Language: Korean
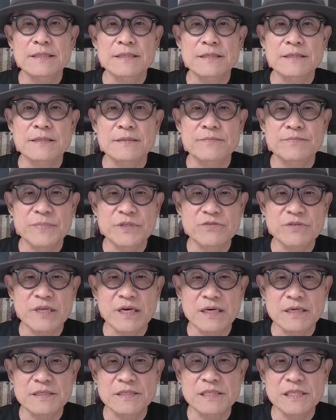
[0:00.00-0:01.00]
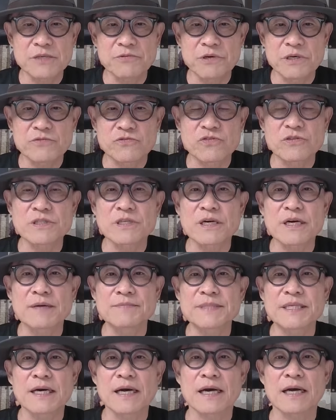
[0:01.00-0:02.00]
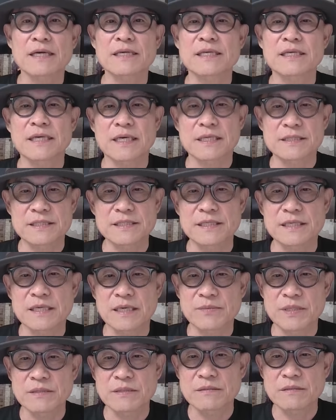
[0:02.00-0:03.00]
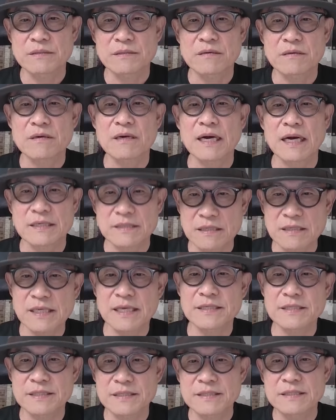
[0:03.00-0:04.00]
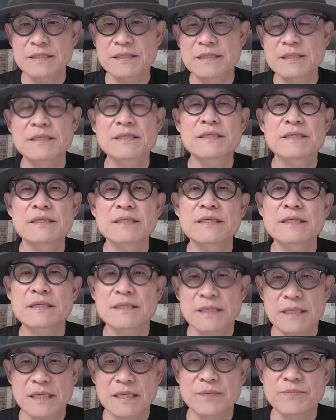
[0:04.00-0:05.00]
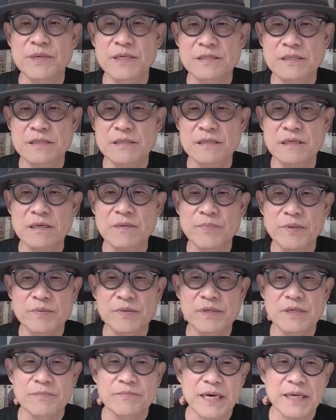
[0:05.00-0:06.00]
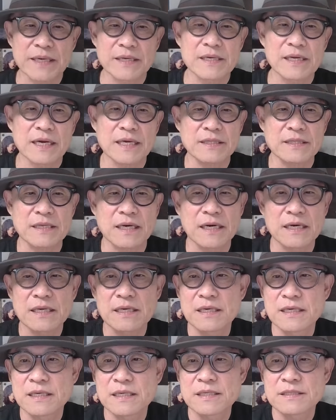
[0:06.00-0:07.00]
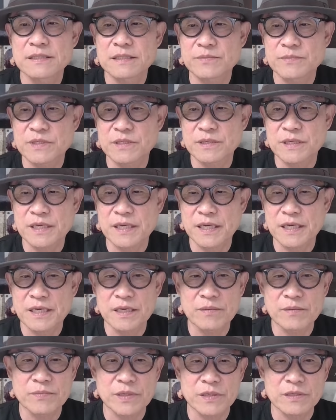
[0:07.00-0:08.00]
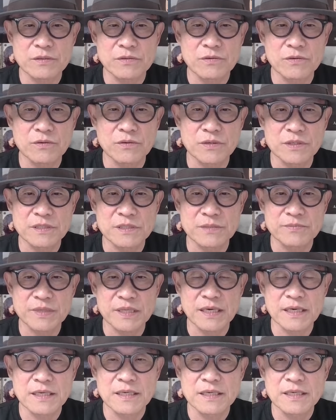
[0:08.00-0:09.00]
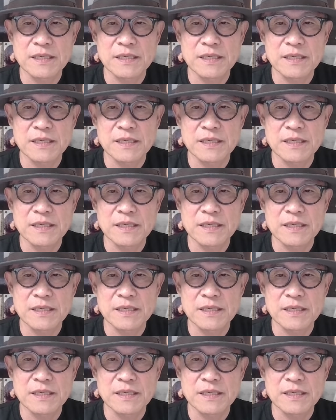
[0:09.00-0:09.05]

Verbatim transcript: 어, 민주당은 10월 국정감사 기간 지나면 더 강력해진 어, 김건희 특검법을 발의를 하겠다. 지금 그렇게 벼르고 있습니다.